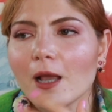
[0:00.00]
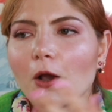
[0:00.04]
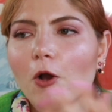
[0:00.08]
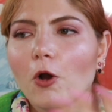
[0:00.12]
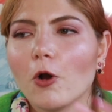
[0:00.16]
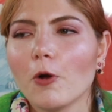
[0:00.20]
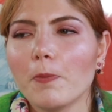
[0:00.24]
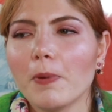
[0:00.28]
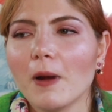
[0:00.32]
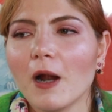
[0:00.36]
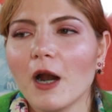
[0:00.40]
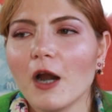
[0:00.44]

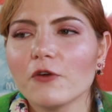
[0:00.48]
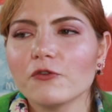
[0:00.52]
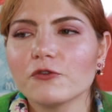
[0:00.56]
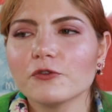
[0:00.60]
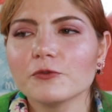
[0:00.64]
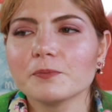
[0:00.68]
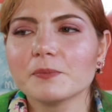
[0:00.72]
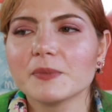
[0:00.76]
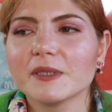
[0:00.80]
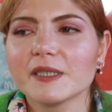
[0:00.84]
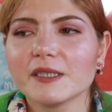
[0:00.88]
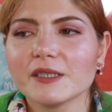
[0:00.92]
O
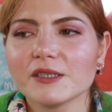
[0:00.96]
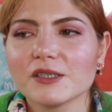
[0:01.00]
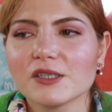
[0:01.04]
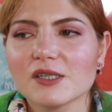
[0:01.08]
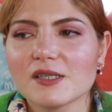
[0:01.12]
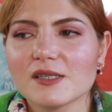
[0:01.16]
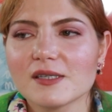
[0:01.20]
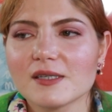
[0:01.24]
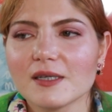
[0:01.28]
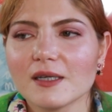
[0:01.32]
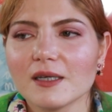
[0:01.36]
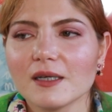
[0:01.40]
parfüm
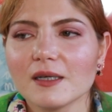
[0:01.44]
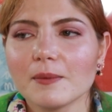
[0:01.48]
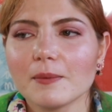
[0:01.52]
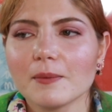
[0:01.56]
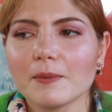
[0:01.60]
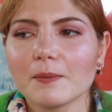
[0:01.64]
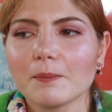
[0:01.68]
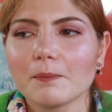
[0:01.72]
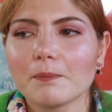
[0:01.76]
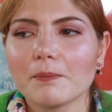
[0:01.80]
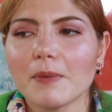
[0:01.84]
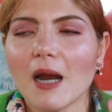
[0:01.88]
birincisi
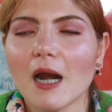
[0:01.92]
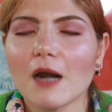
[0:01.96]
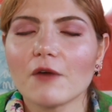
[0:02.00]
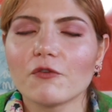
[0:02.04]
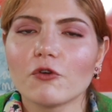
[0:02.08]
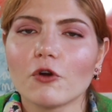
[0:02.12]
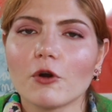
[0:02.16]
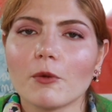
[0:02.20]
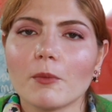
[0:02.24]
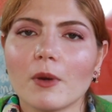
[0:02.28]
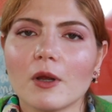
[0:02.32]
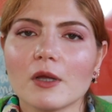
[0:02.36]

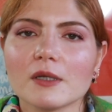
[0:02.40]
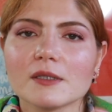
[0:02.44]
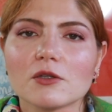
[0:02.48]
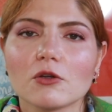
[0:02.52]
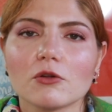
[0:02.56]
performans